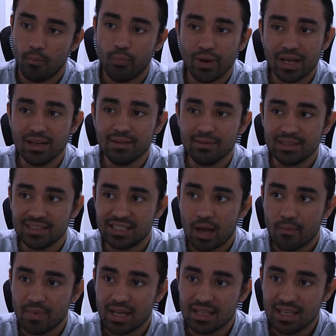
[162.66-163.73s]
pueden
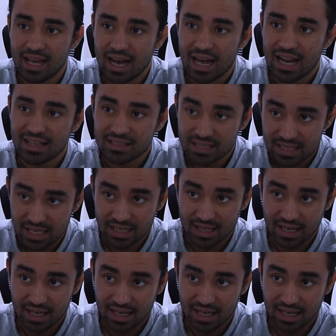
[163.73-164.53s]
también llegar a exigir